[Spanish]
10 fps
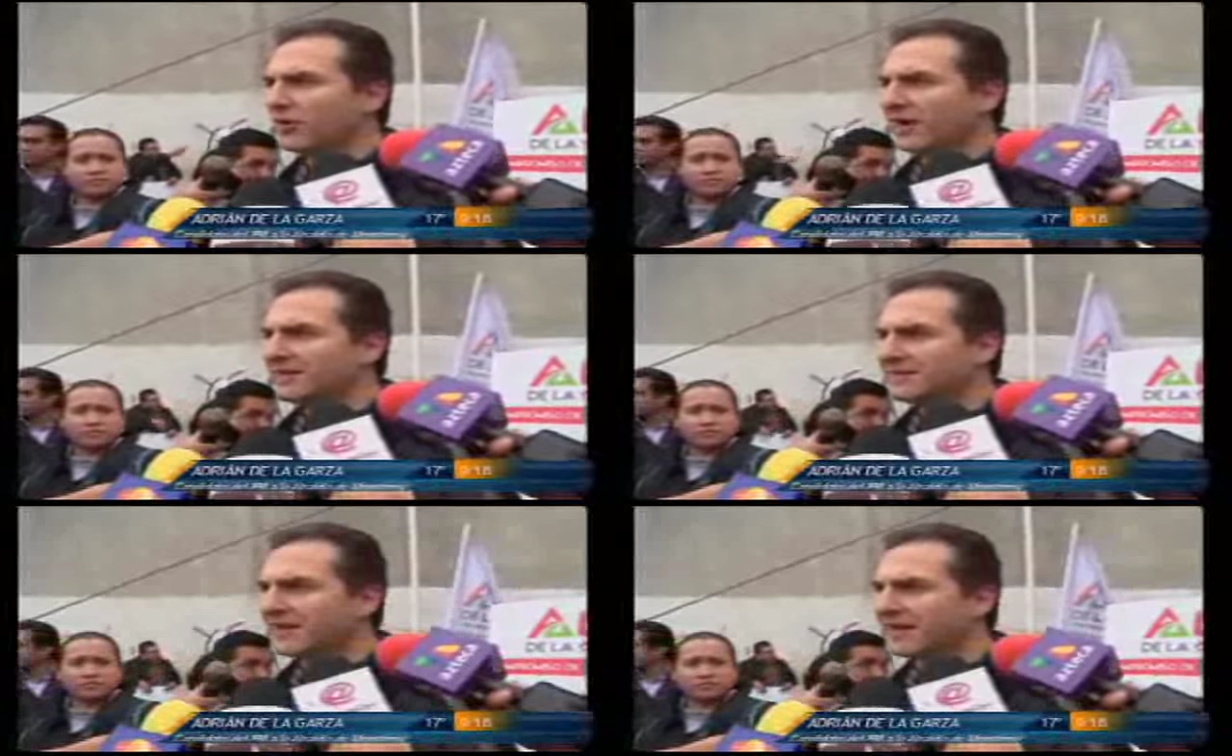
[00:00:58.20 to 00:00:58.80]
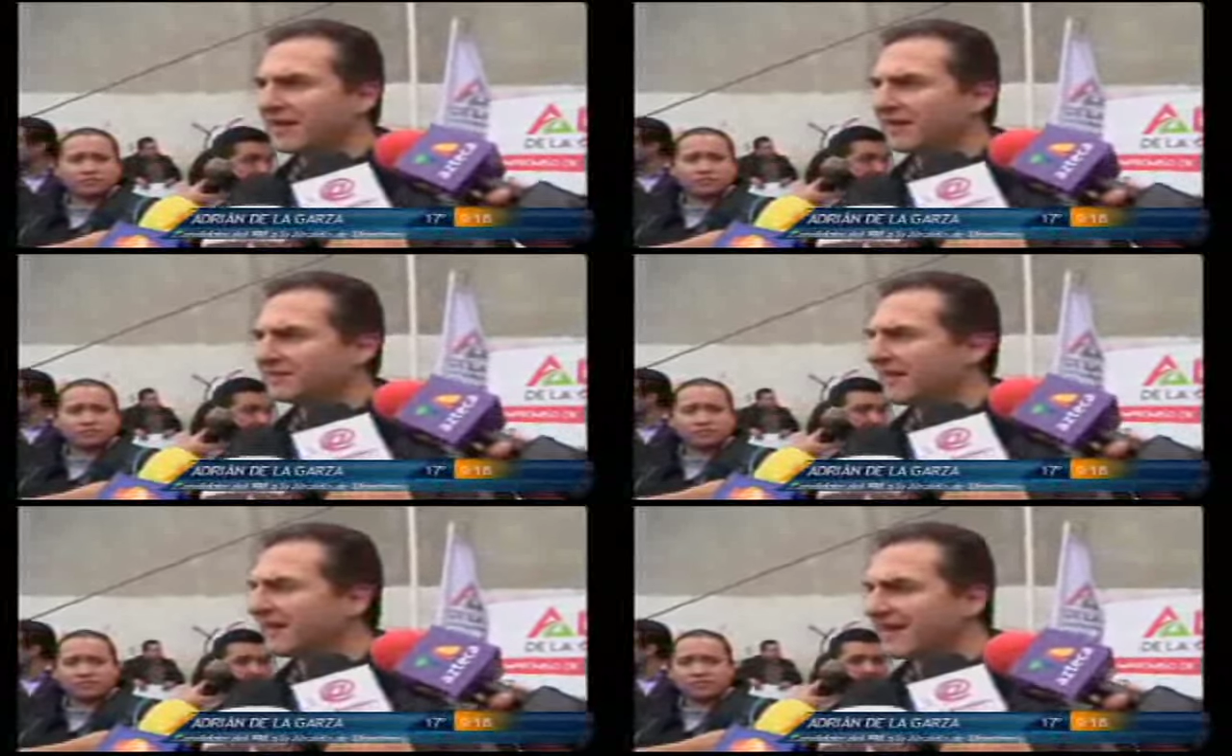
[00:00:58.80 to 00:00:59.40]
mujeres que
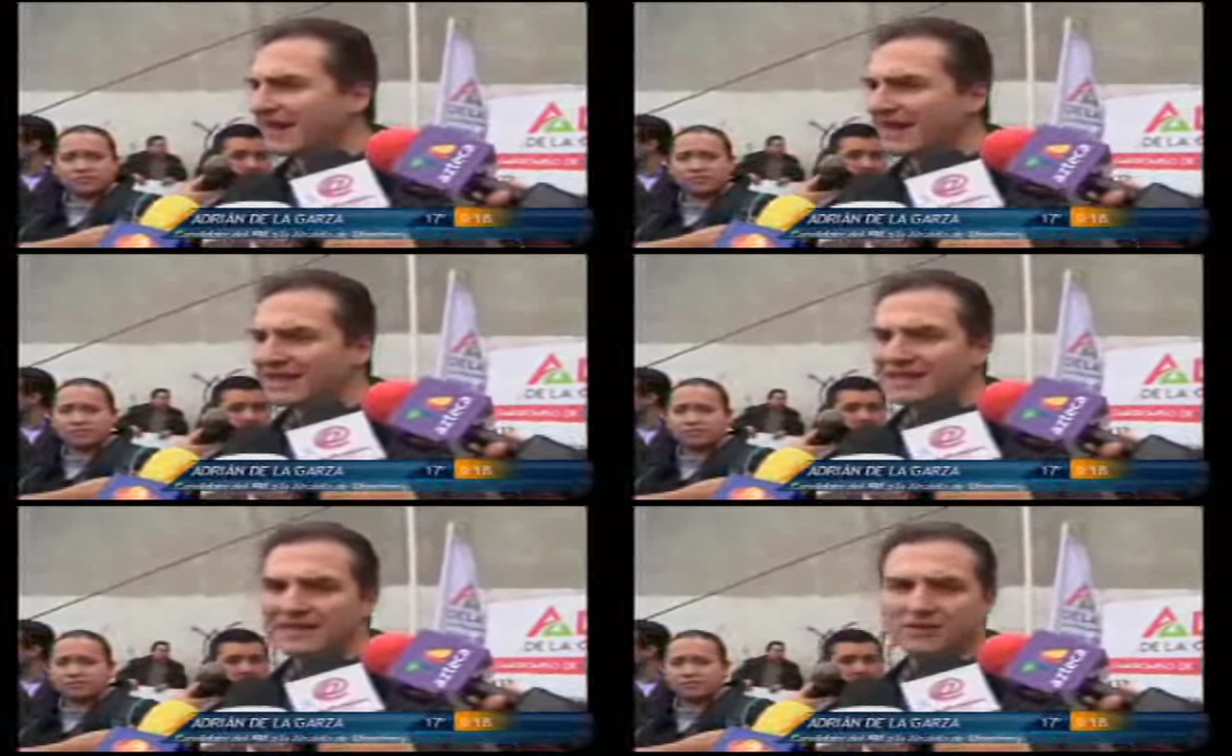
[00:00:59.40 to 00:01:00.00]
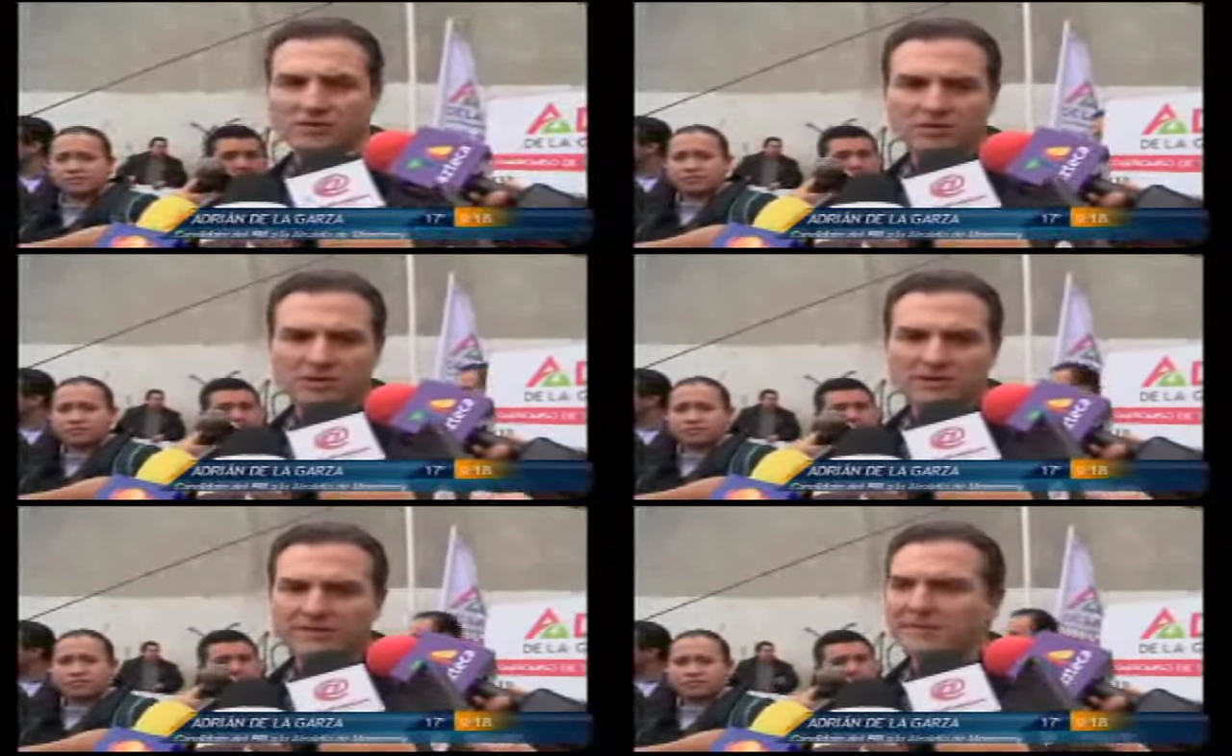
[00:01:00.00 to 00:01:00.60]
salen adelante con
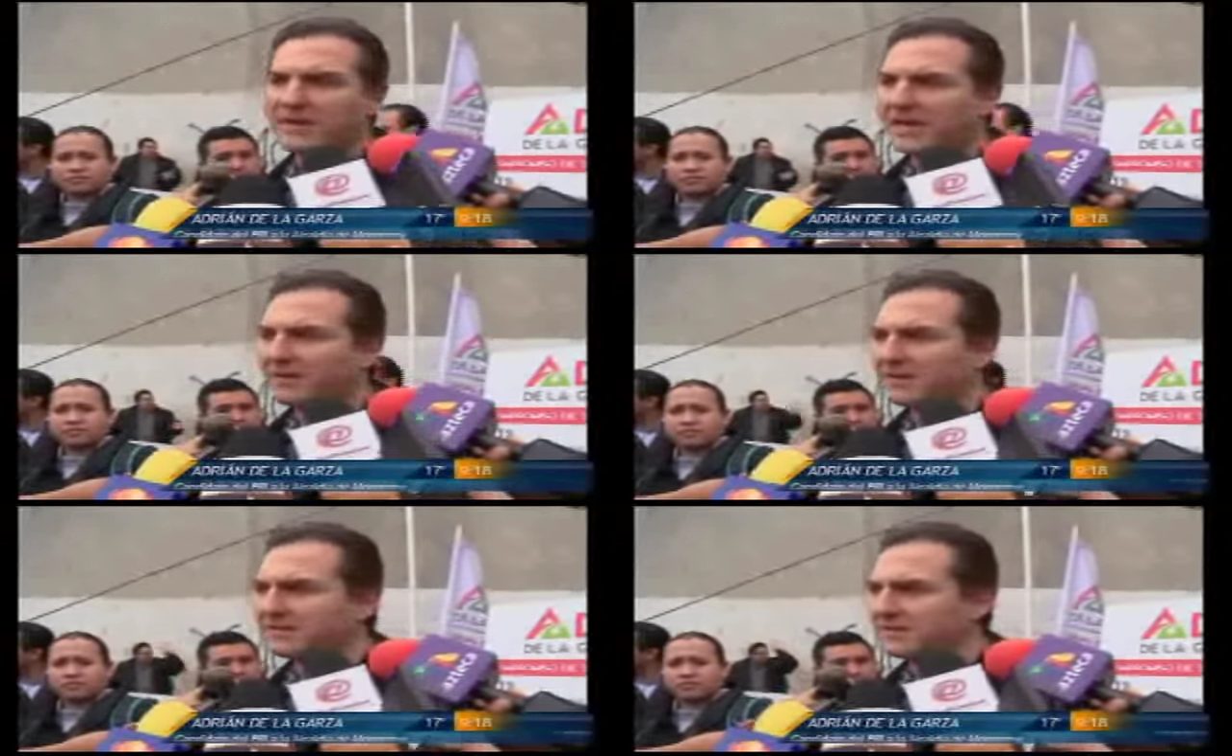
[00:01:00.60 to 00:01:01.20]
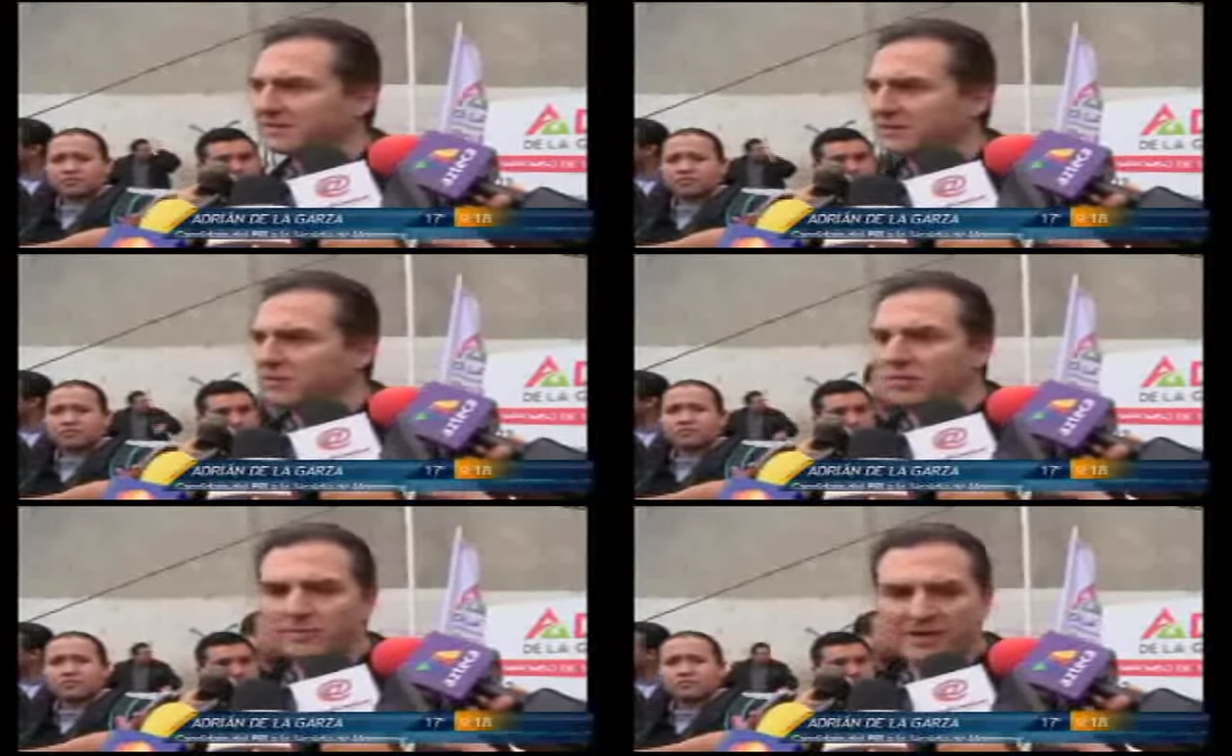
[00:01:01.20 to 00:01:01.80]
familia a veces sin
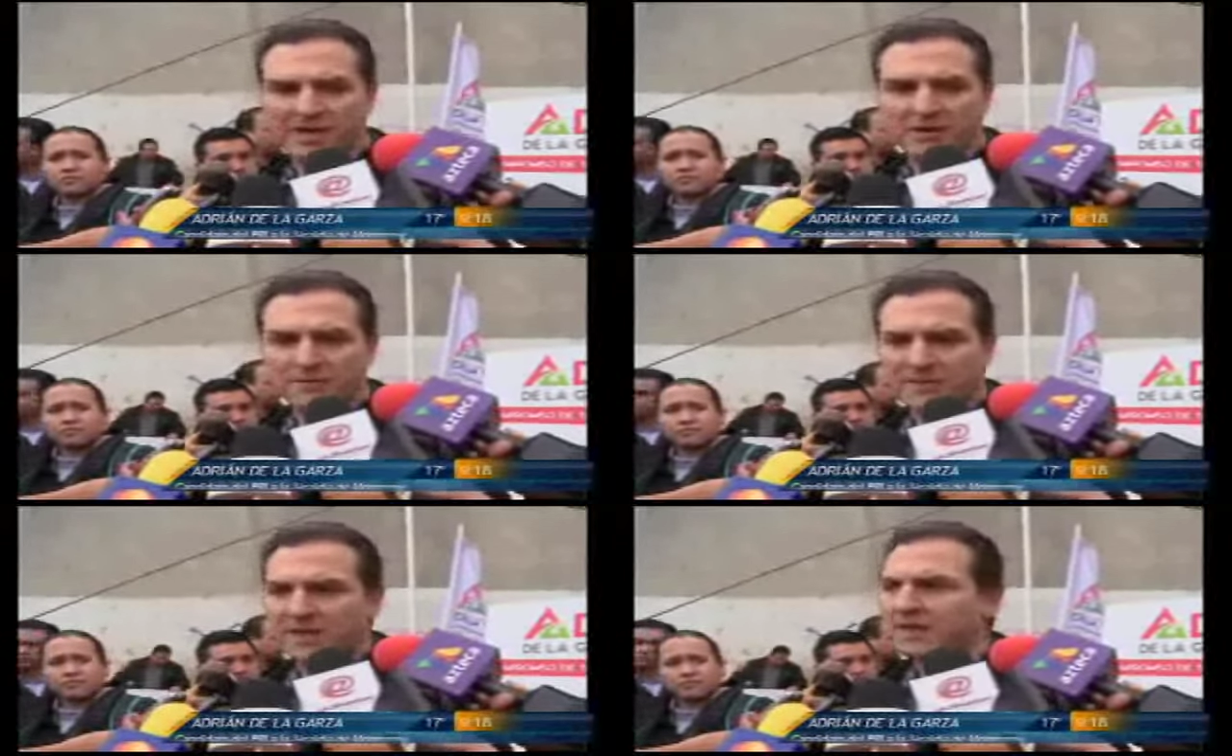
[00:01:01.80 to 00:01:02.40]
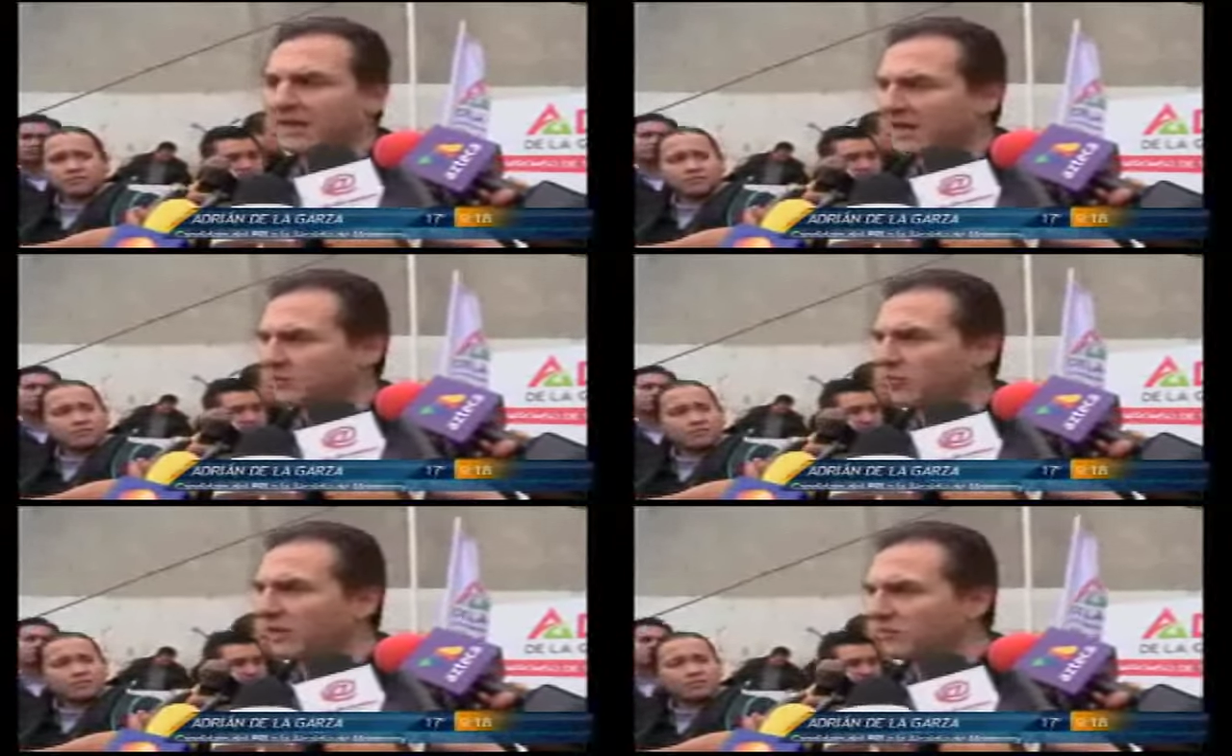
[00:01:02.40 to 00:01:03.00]
un compañero que
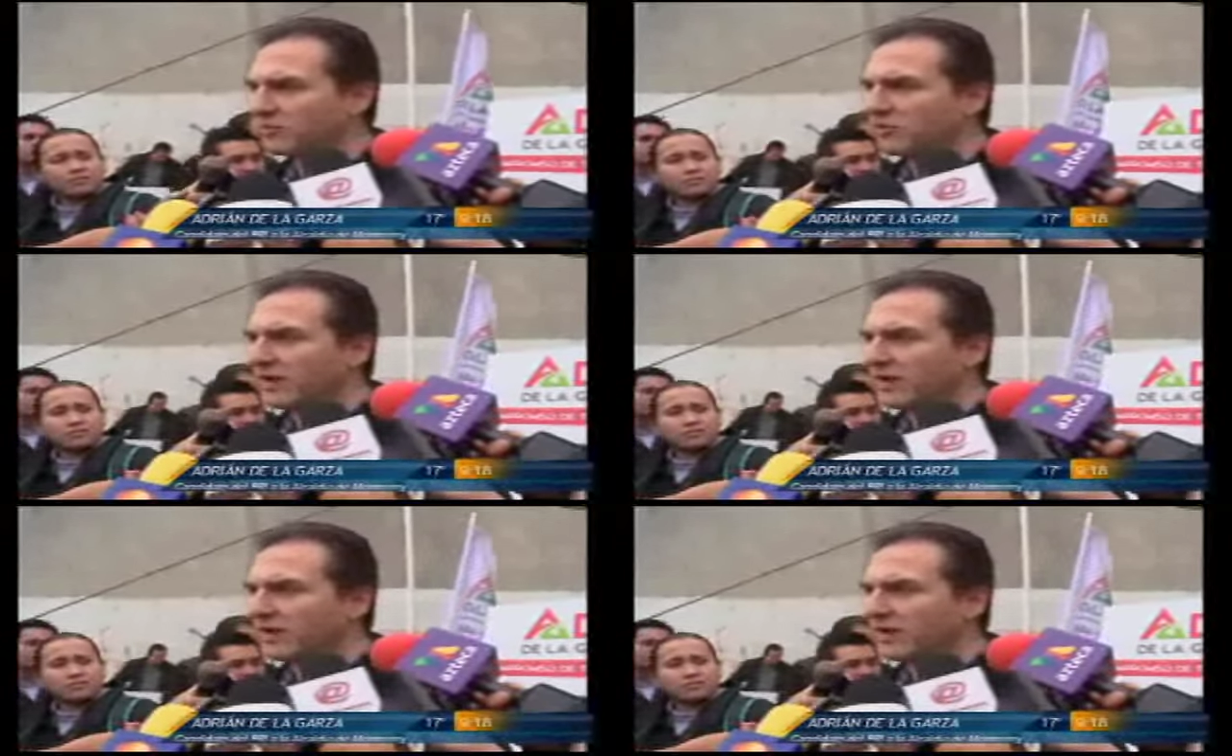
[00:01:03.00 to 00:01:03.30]
les podamos